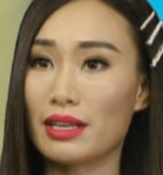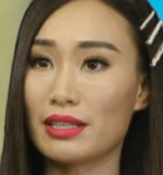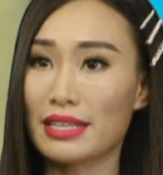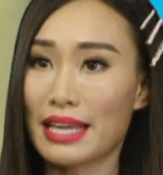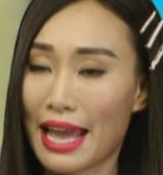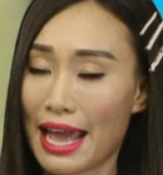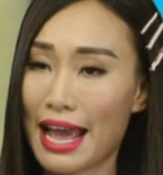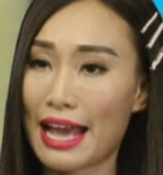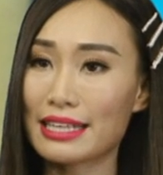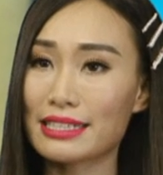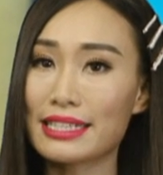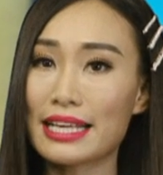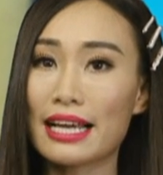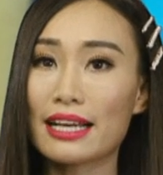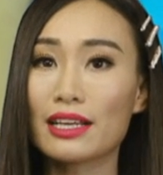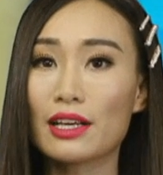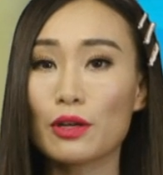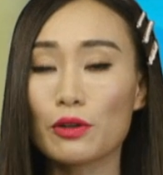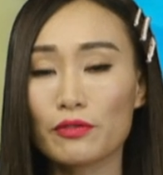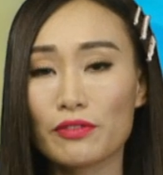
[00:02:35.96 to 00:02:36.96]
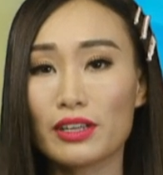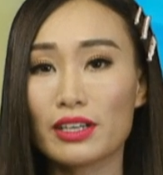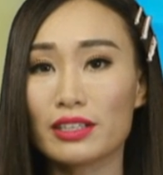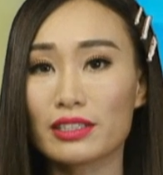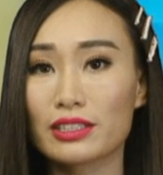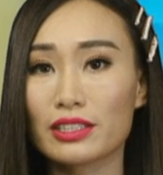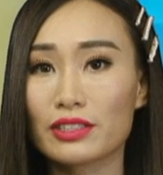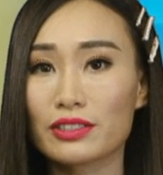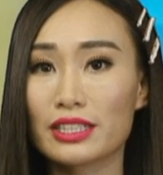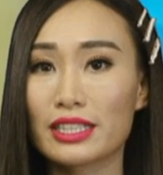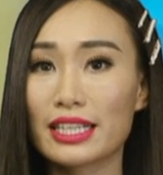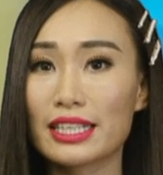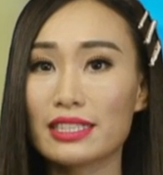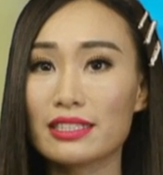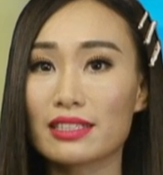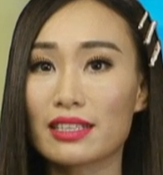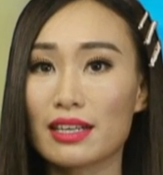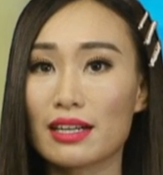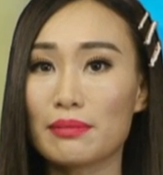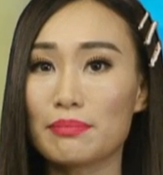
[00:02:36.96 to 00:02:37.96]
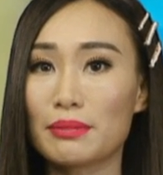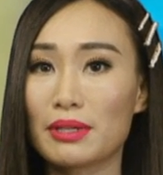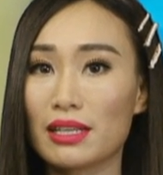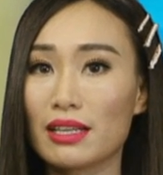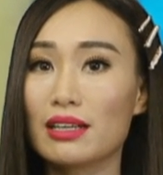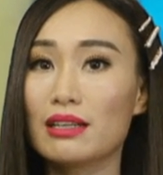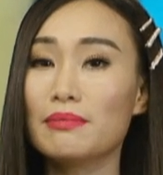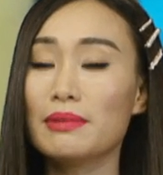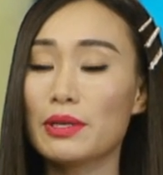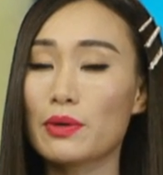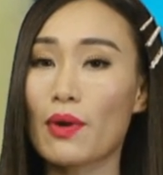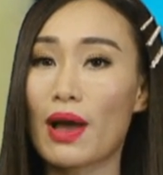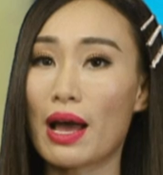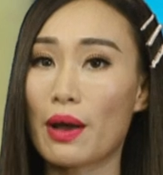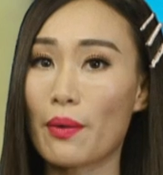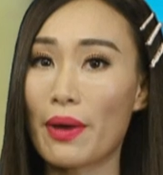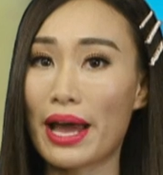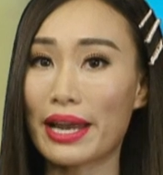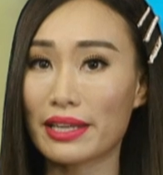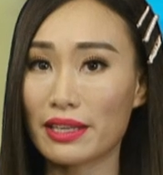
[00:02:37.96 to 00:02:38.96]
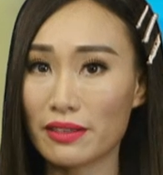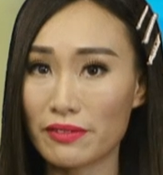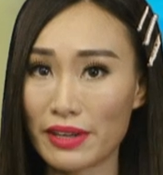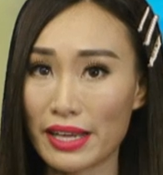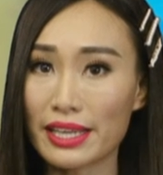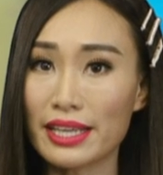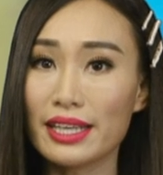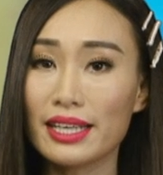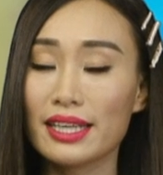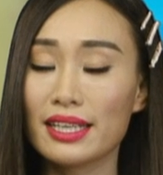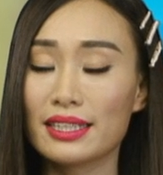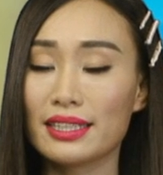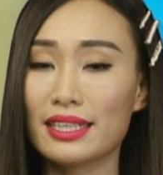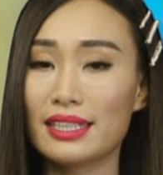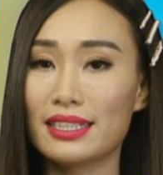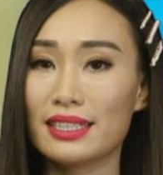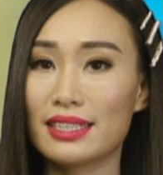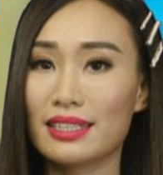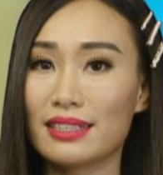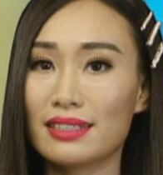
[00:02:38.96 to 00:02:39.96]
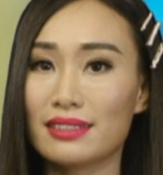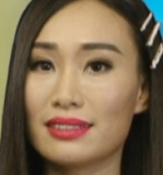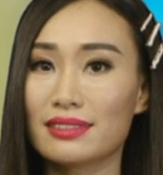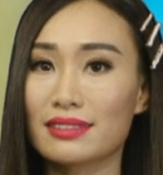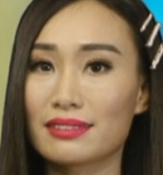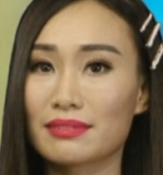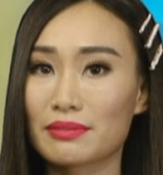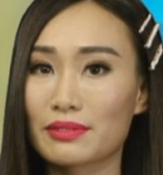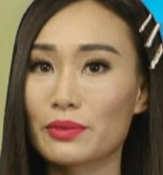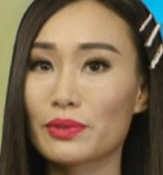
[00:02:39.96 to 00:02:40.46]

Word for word: uh, nhà sẽ cover cho những cái trường hợp mà lỡ bị hỏa hoạn như vậy thì uh,